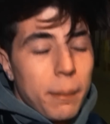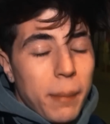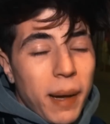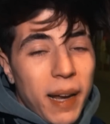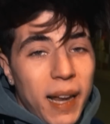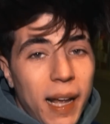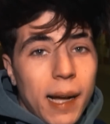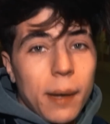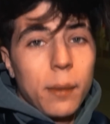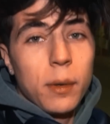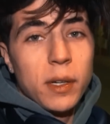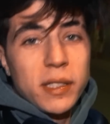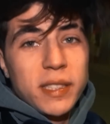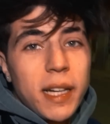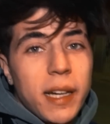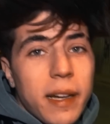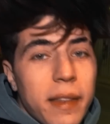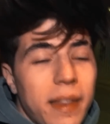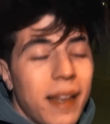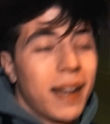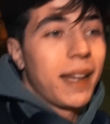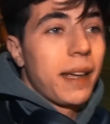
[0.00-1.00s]
Vale, acabo de
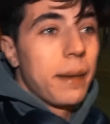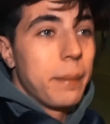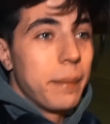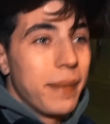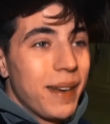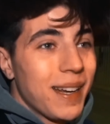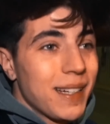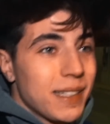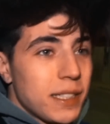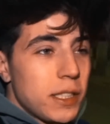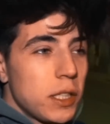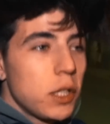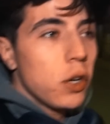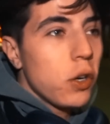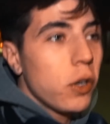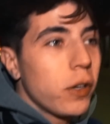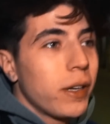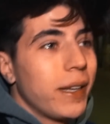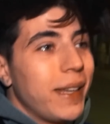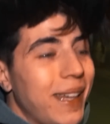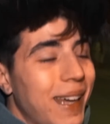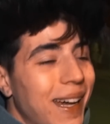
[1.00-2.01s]
salir del
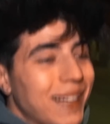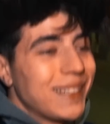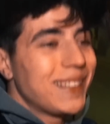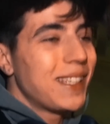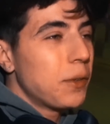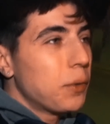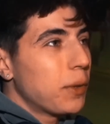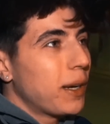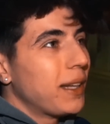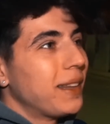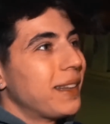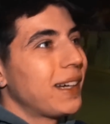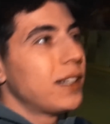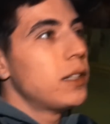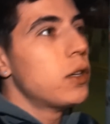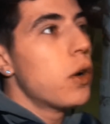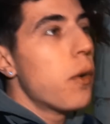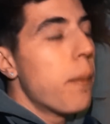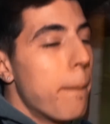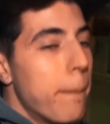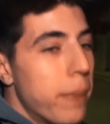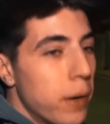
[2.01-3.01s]
gimnasio y ha sido un
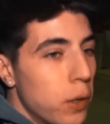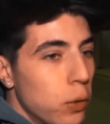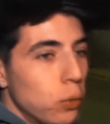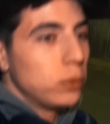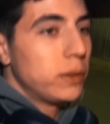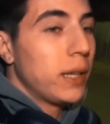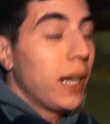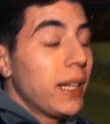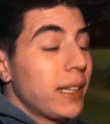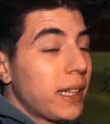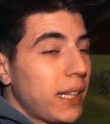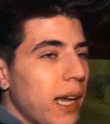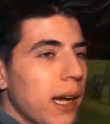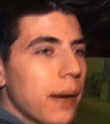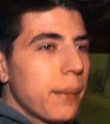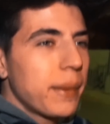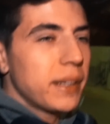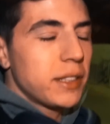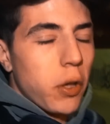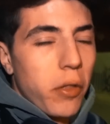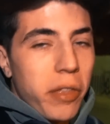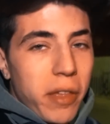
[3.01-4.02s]
entreno brutal. Tenía que
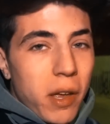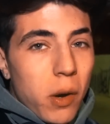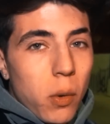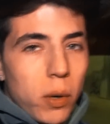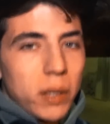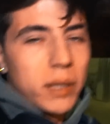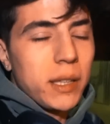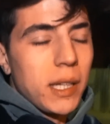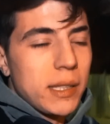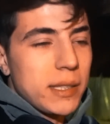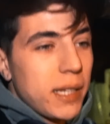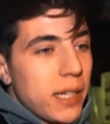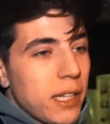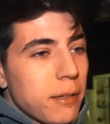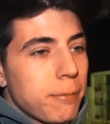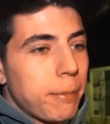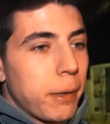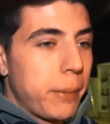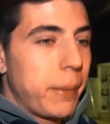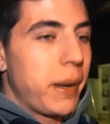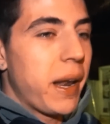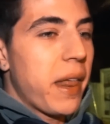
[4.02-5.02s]
haber hecho 50 series,
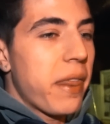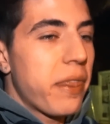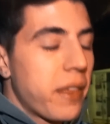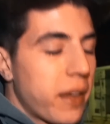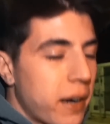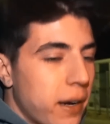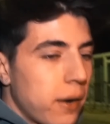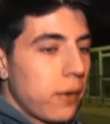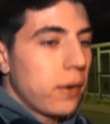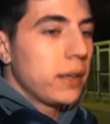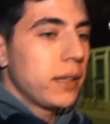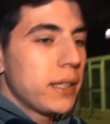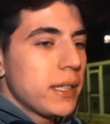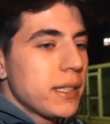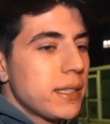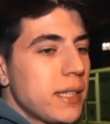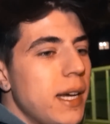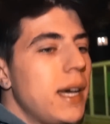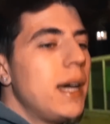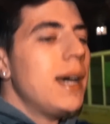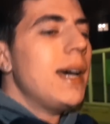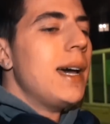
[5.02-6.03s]
pero me la han cerrado
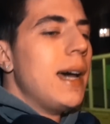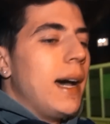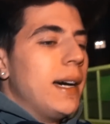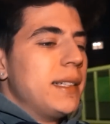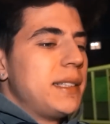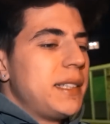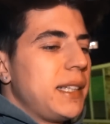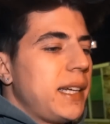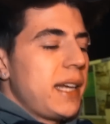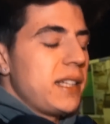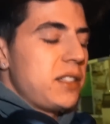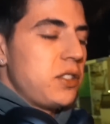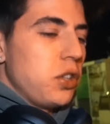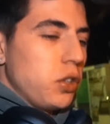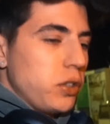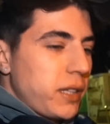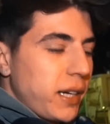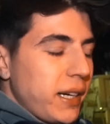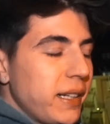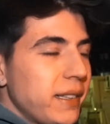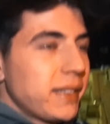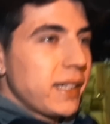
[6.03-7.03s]
antes. Así que he hecho
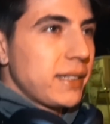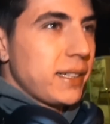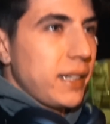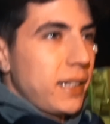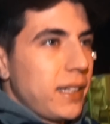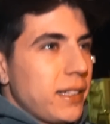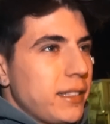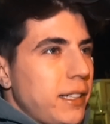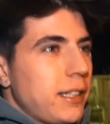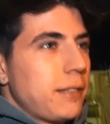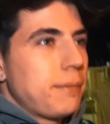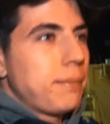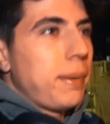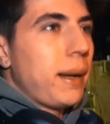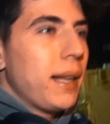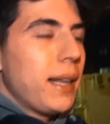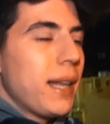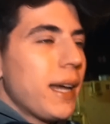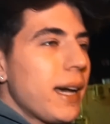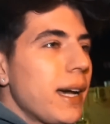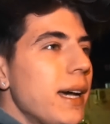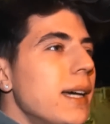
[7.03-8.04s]
30 series de
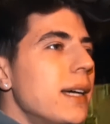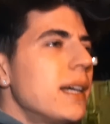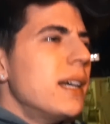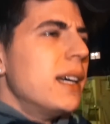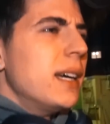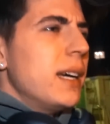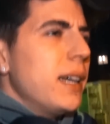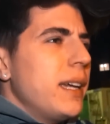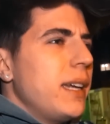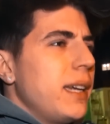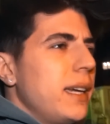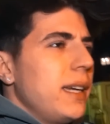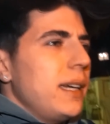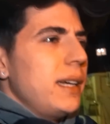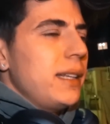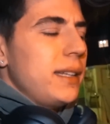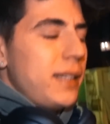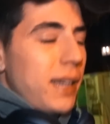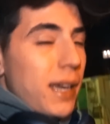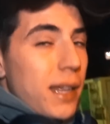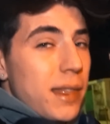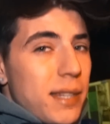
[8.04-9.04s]
espalda
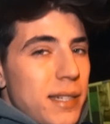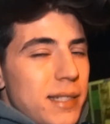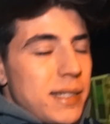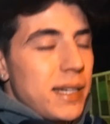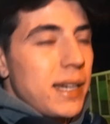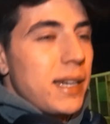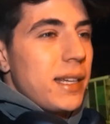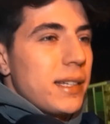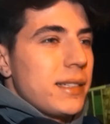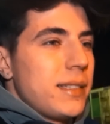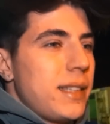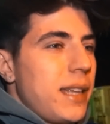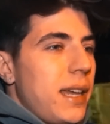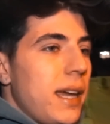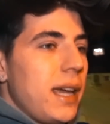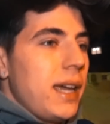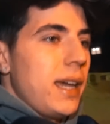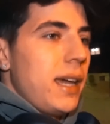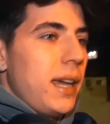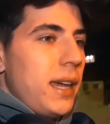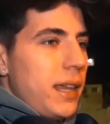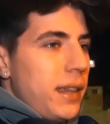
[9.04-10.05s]
y 10 series
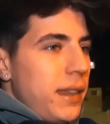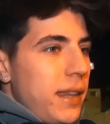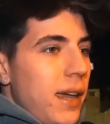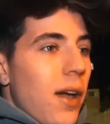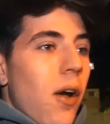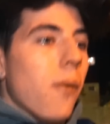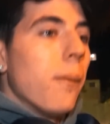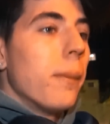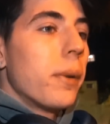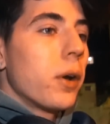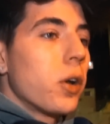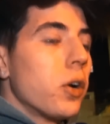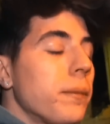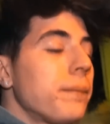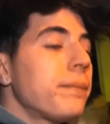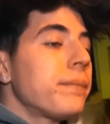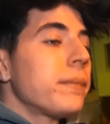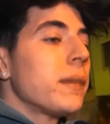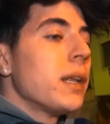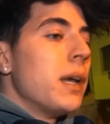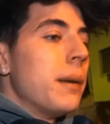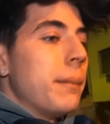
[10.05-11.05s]
de, hombro.
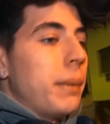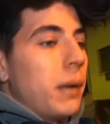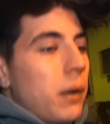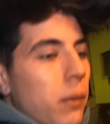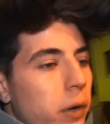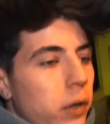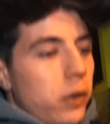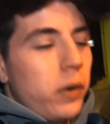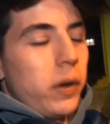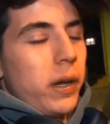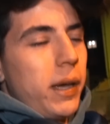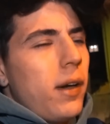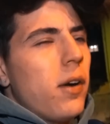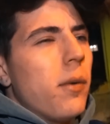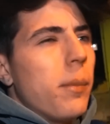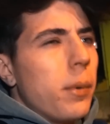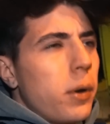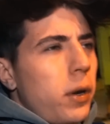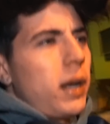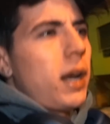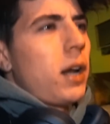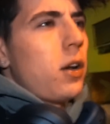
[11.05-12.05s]
Pero bueno, el
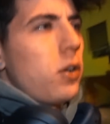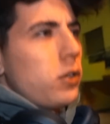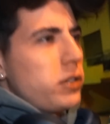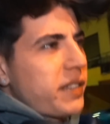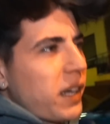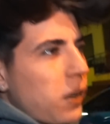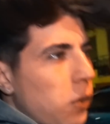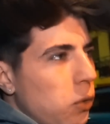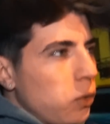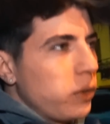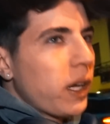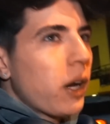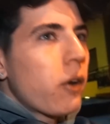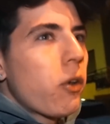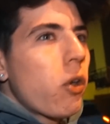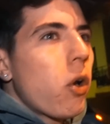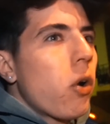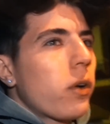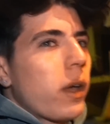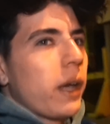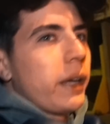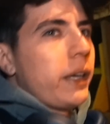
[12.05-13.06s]
hombro era lo
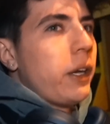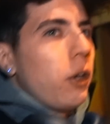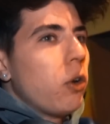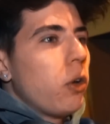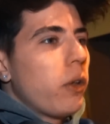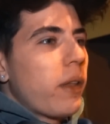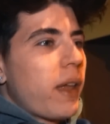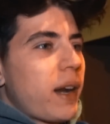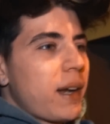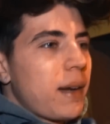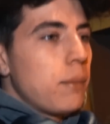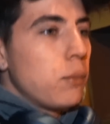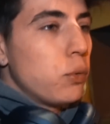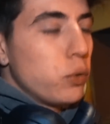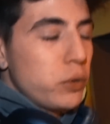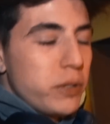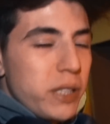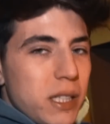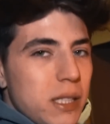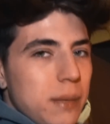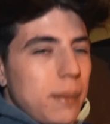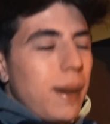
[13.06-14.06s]
secundario, aunque quiero darle
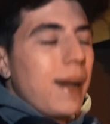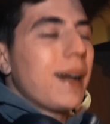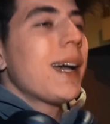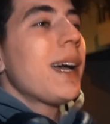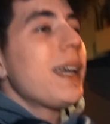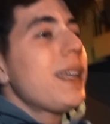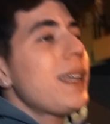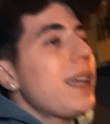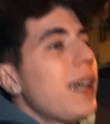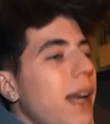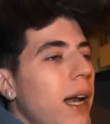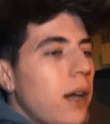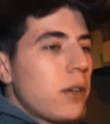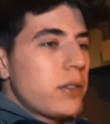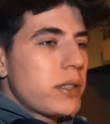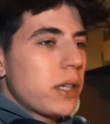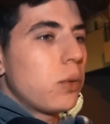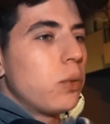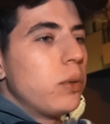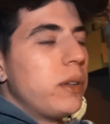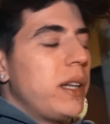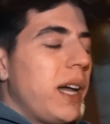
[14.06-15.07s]
muchísima caña, era lo
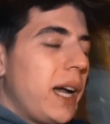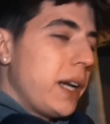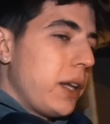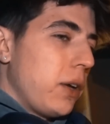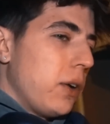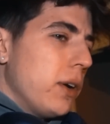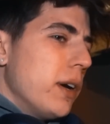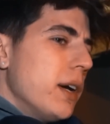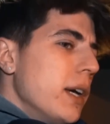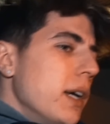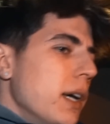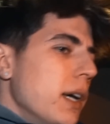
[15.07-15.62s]
secundario.